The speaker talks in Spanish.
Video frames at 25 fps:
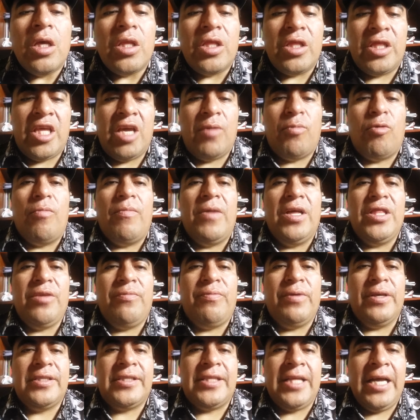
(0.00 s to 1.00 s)
Debo
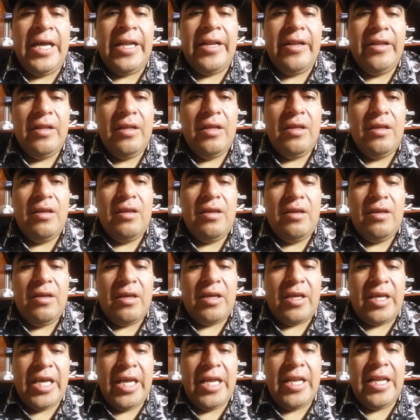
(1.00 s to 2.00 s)
manifestar
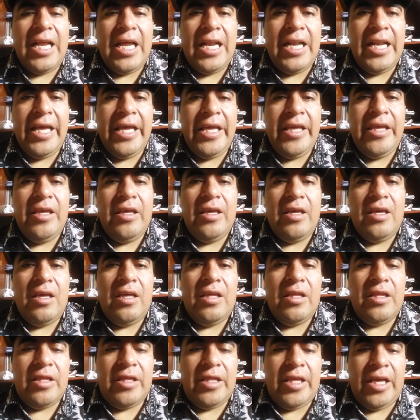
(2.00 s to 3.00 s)
que en la ley
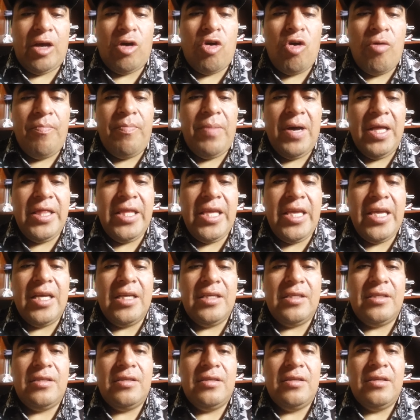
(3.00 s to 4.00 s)
de
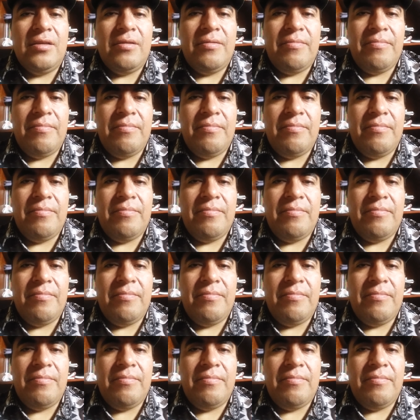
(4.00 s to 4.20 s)
compañías